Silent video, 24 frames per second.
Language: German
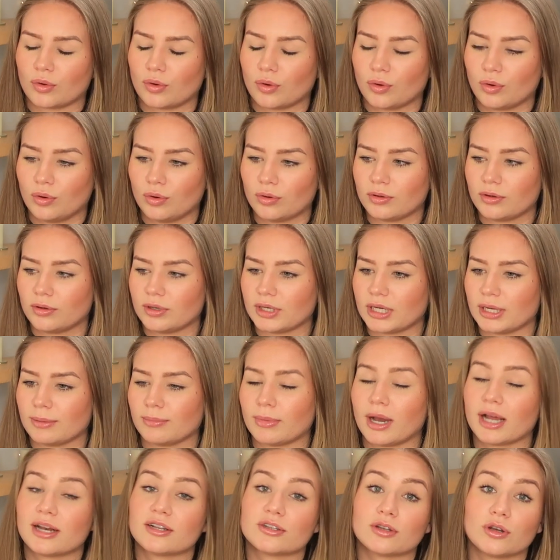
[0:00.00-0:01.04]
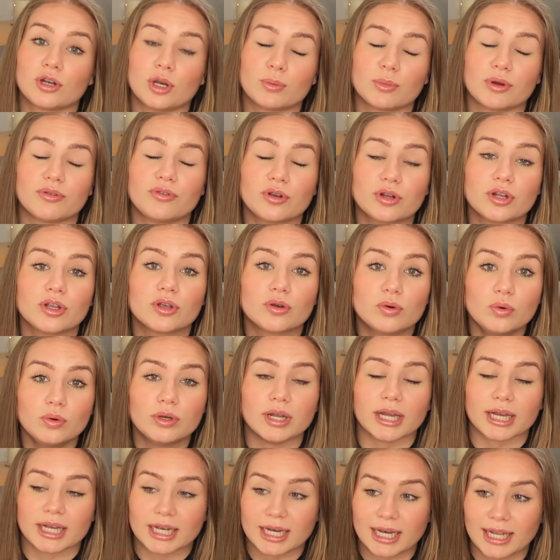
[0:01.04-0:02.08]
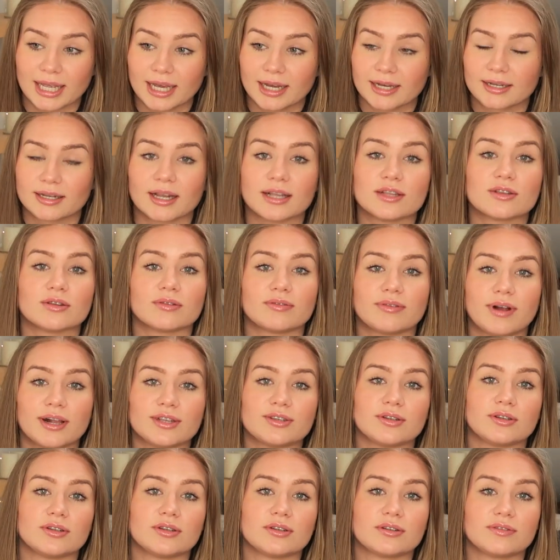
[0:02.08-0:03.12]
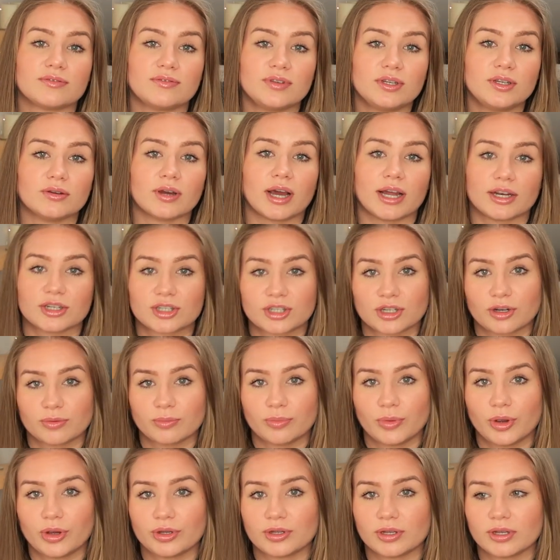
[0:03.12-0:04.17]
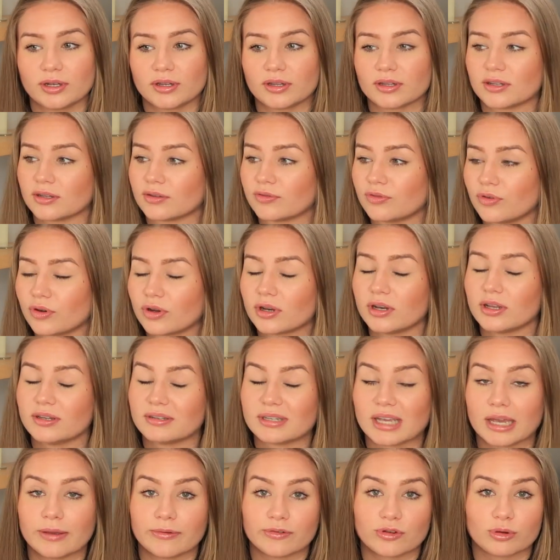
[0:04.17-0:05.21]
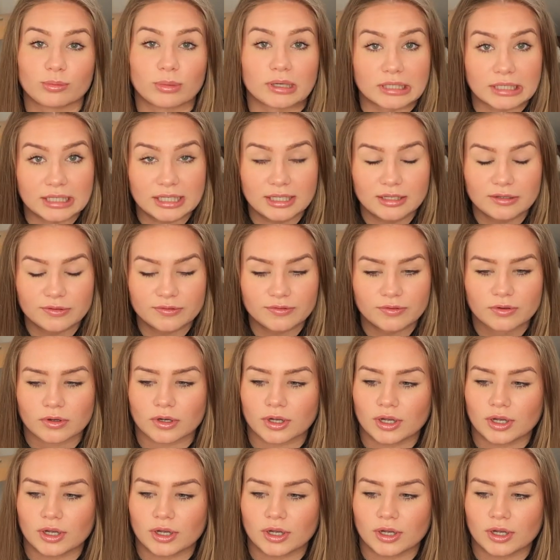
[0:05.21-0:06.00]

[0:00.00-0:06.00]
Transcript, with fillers: und ähm, hat es auch nochmal wirklich gut erklärt. Also falls ihr das Video anschauen möchtet, ist es wirklich sehr informativ.